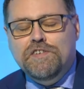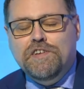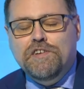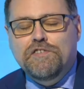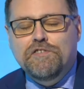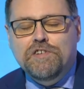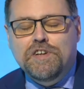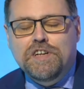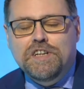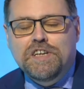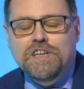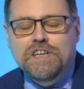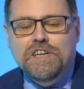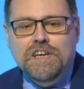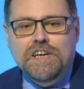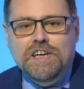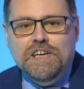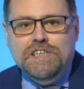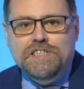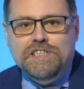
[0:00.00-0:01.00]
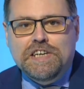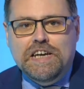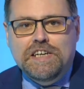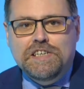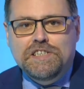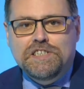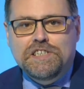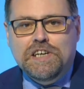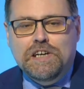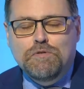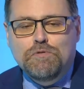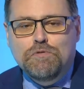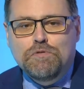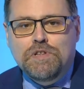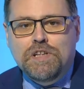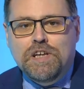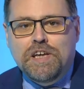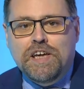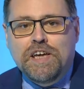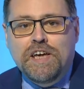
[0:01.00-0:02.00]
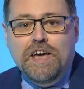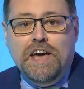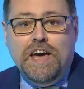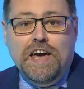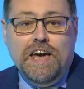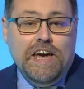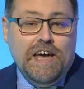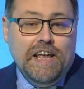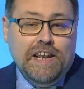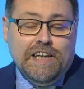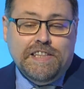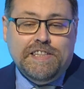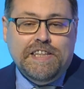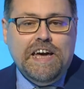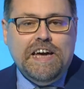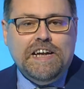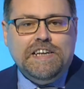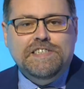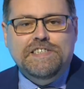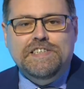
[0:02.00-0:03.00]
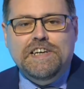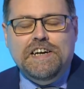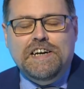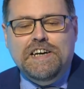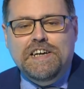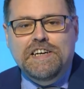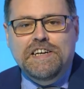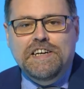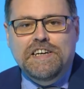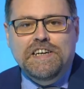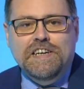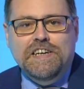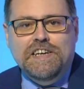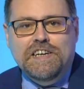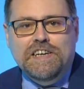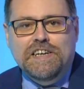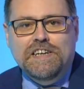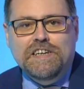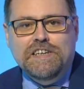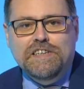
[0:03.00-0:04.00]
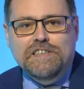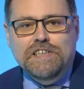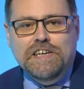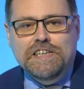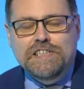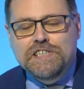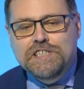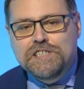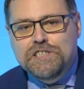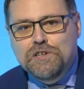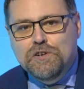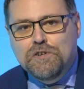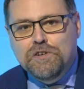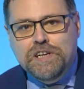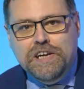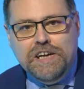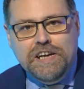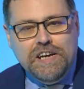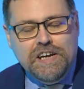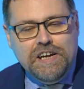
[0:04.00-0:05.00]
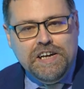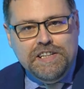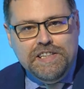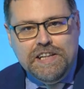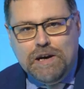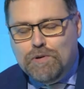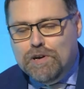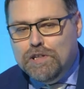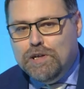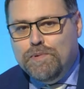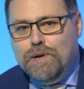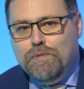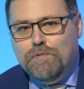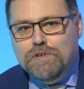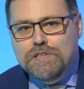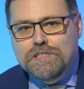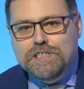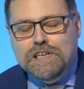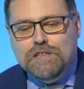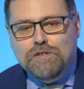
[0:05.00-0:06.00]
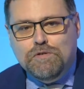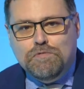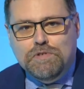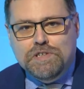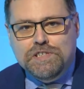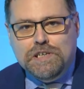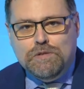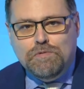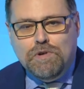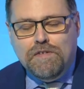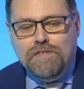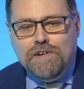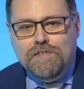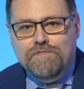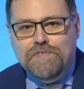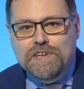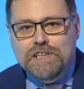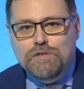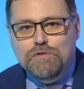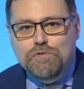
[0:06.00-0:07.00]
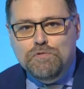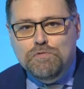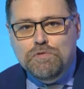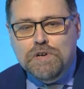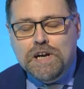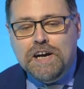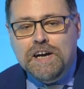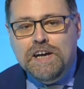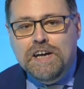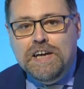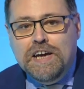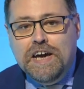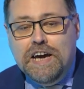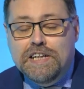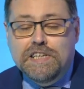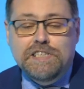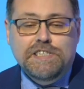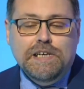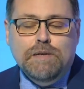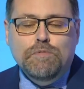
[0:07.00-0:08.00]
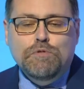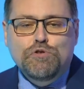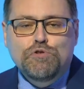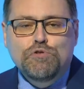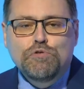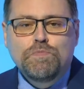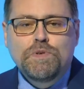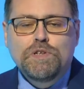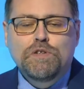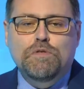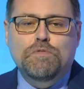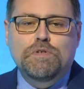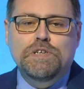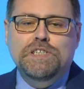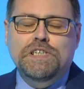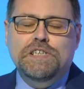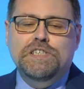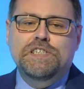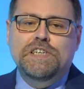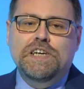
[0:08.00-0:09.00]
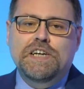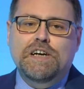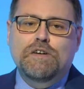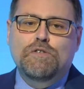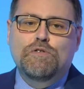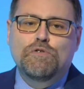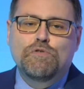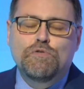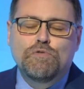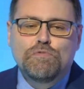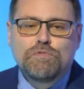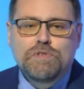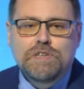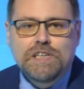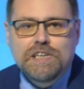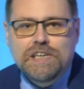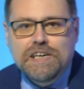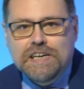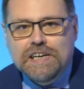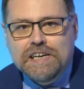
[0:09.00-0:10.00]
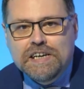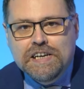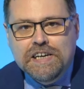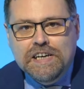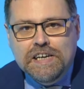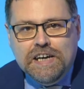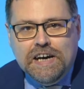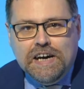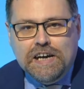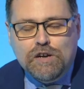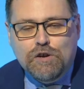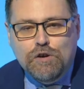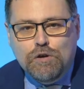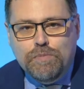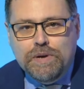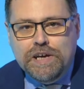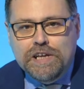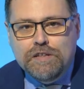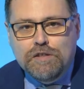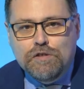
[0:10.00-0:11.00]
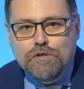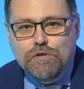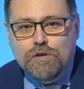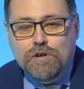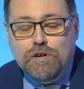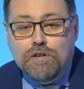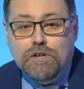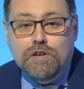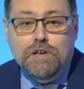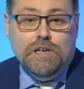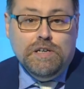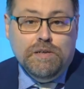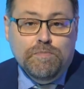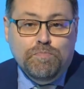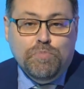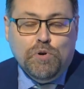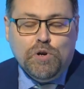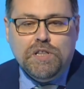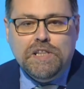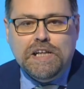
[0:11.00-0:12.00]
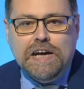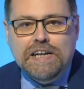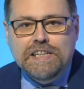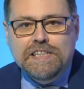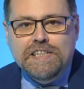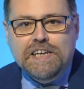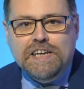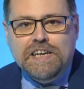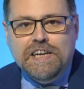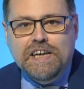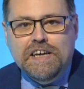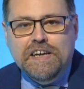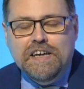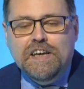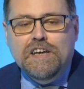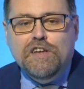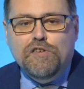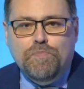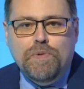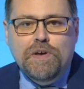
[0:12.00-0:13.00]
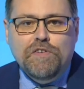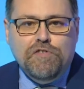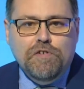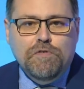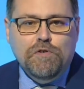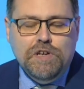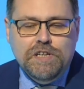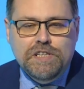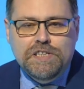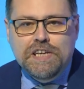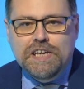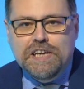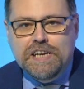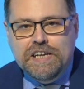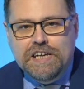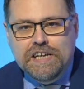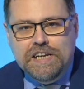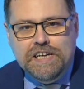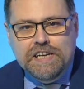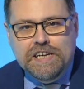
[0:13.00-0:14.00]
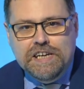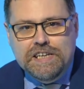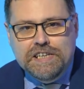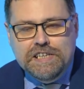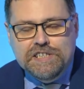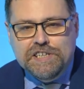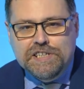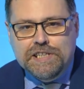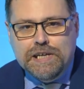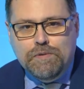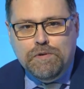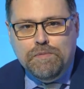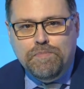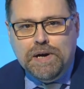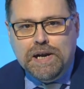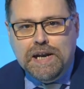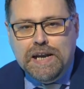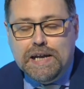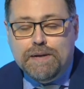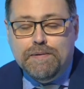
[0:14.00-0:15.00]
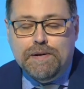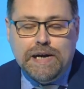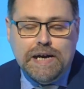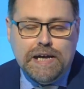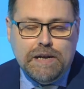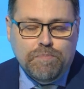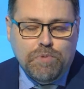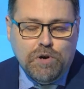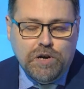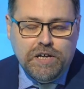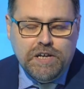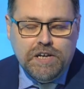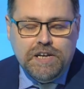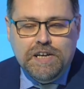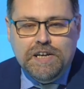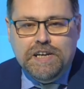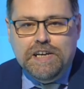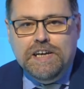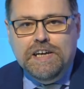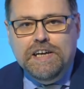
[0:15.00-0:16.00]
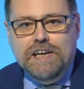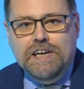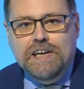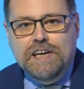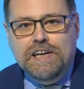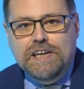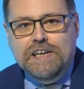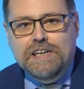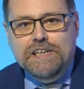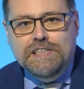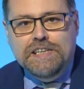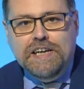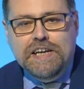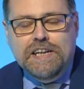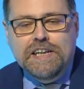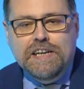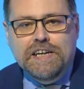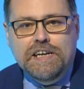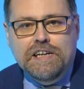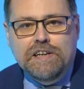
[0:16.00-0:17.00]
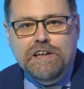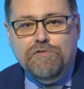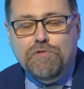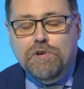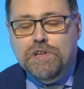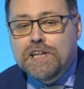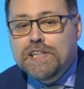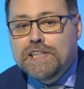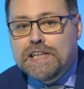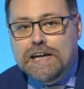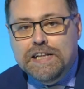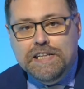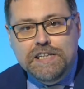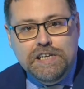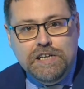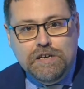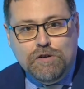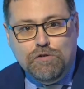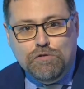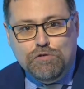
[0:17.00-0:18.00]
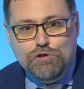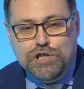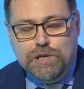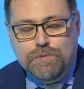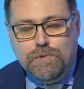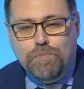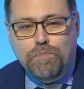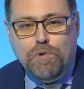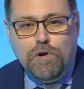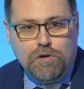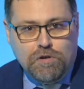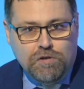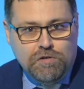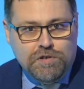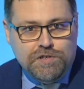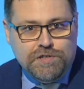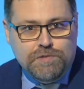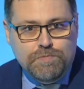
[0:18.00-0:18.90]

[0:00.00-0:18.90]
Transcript: stagione di Sei in Salute, è la terza eh, edizione da quando abbiamo iniziato questa nuova avventura e iniziamo subito questa sera con un eh, argomento importante che spesso e volentieri eh, ne sentiamo parlare, magari poi eh, nel, nei suoi dettagli conosciamo poco.